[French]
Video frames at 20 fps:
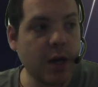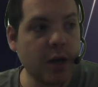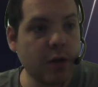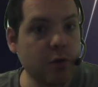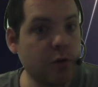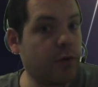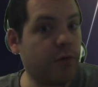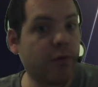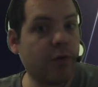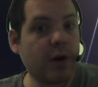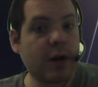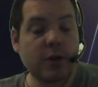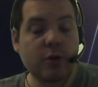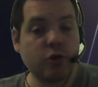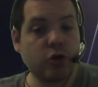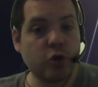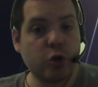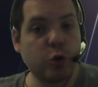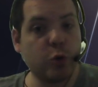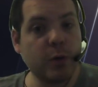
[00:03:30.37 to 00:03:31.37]
de voir
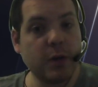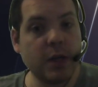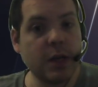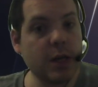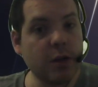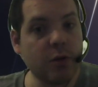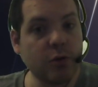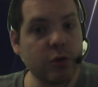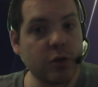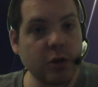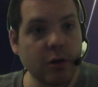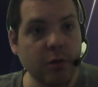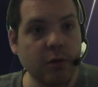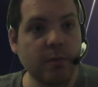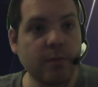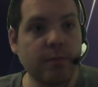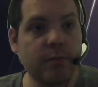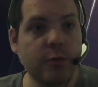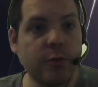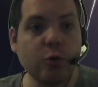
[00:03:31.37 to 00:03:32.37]
que je suis innocent,
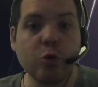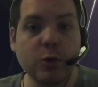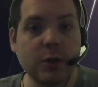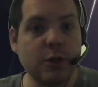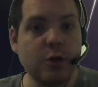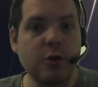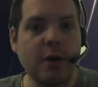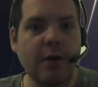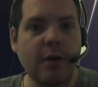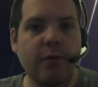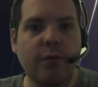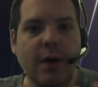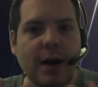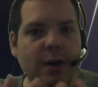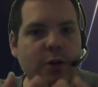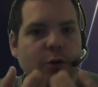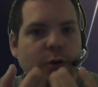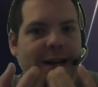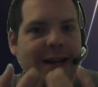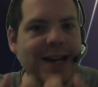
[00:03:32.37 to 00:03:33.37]
de continuer à voir
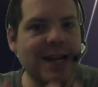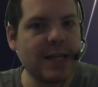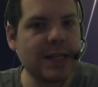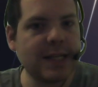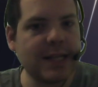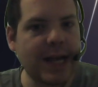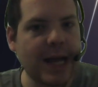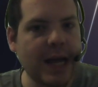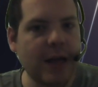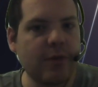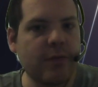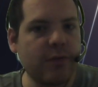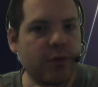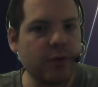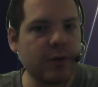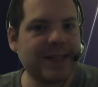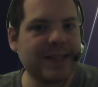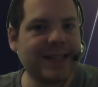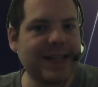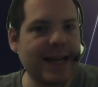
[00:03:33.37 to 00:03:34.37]
que l'État
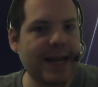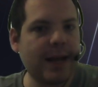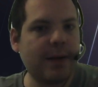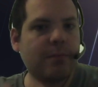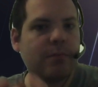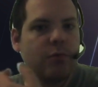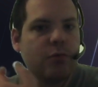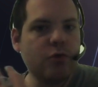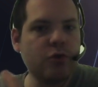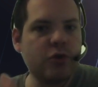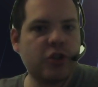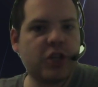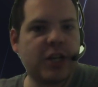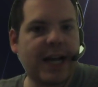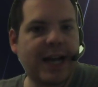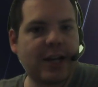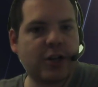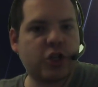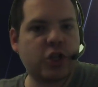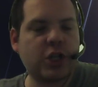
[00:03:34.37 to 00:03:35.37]
français me
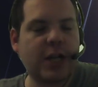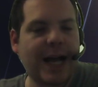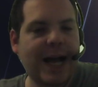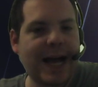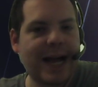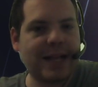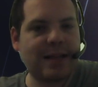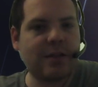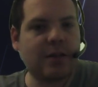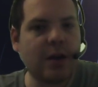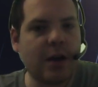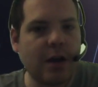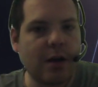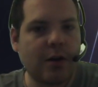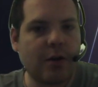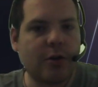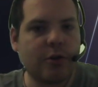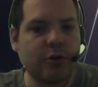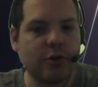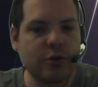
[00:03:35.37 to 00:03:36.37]
charge à
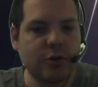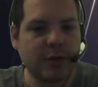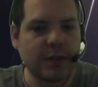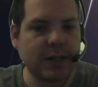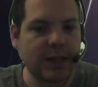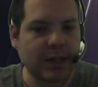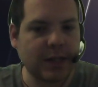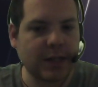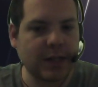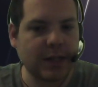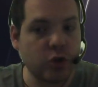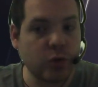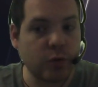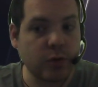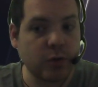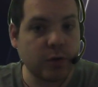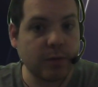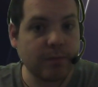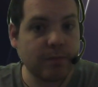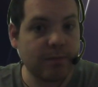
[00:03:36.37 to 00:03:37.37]
tort sur certaines
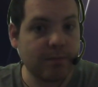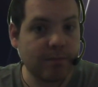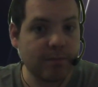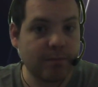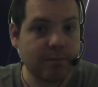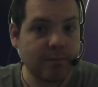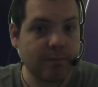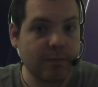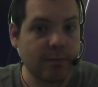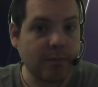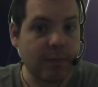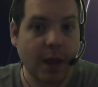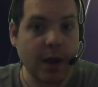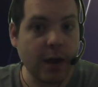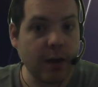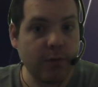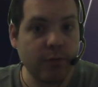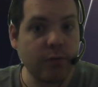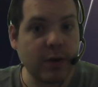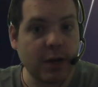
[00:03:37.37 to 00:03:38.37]
choses
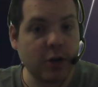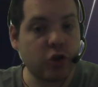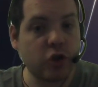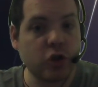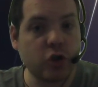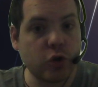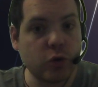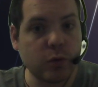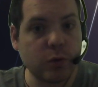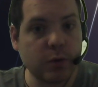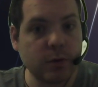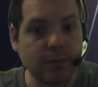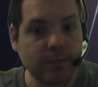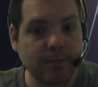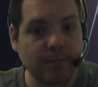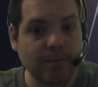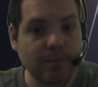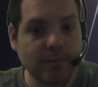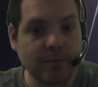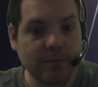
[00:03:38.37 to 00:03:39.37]
et vous cache des choses.
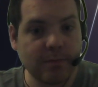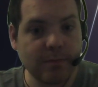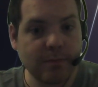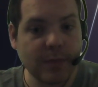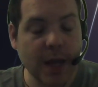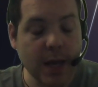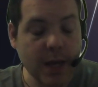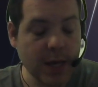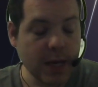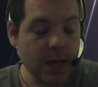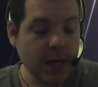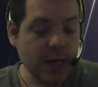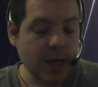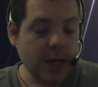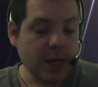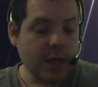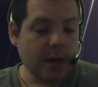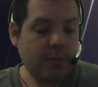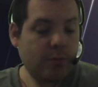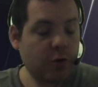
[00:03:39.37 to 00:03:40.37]

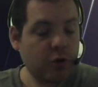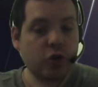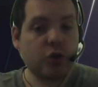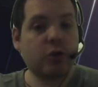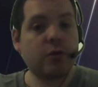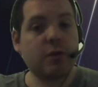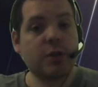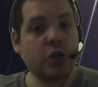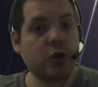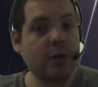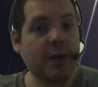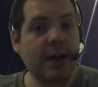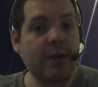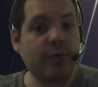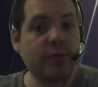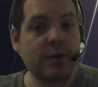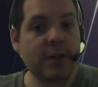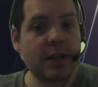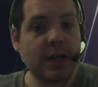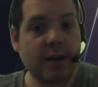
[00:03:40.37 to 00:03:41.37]
bon, aujourd'hui, je suis là à
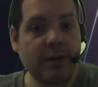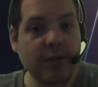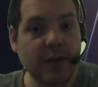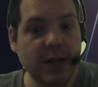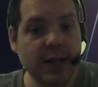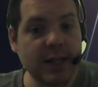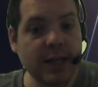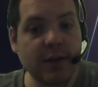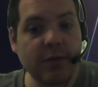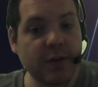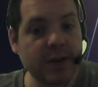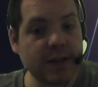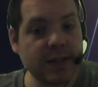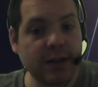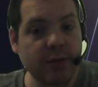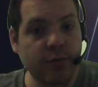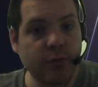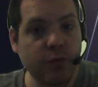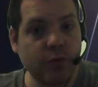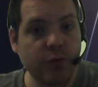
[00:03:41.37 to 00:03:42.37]
vous dire la vérité face
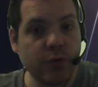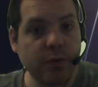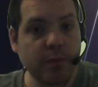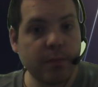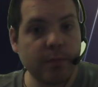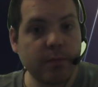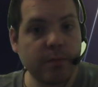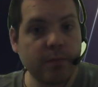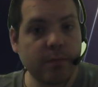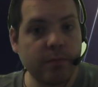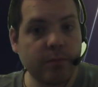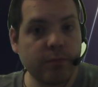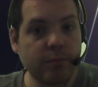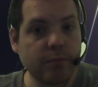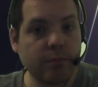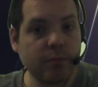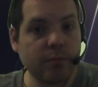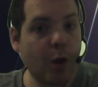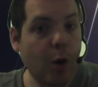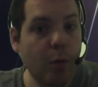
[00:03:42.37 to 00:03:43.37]
à vous.
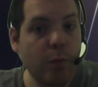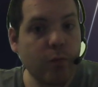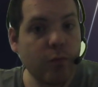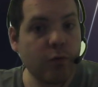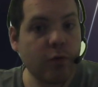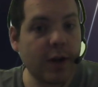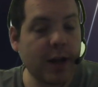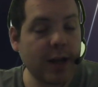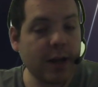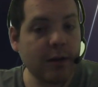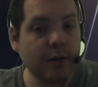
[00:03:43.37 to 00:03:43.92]
Moi,